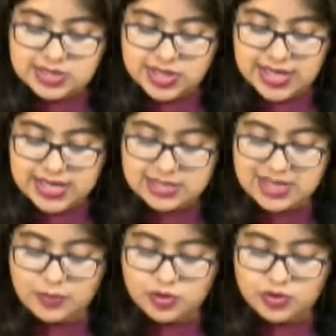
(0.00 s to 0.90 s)
যেখানে
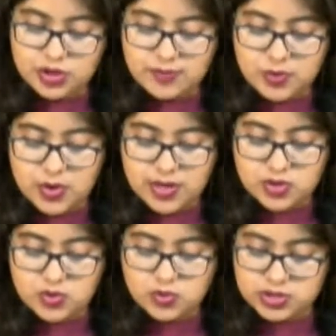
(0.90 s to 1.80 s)
যা পদক্ষেপ করার
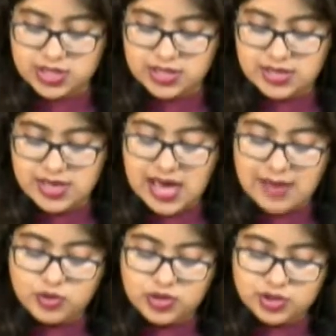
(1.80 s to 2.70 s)
করছেন
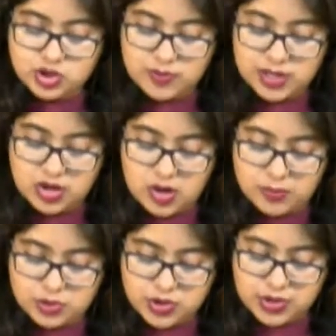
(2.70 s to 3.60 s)
এমন রাজ্যপালের
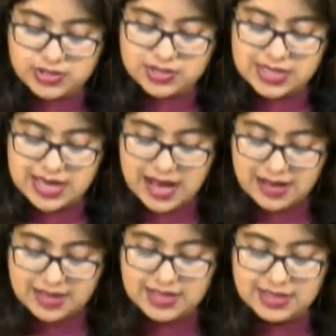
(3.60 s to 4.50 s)
অপসর চেয়ে
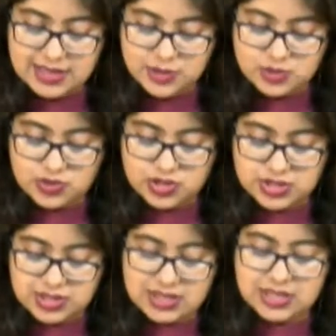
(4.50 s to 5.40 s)
আগেই কেন্দ্রকে
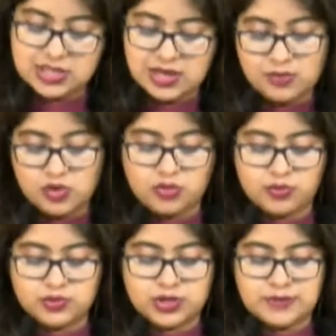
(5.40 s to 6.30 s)
চিঠি দিয়েছিলেন
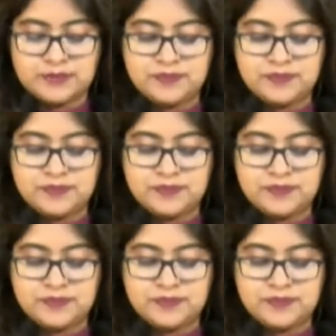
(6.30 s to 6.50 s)
মুখ্যমন্ত্রী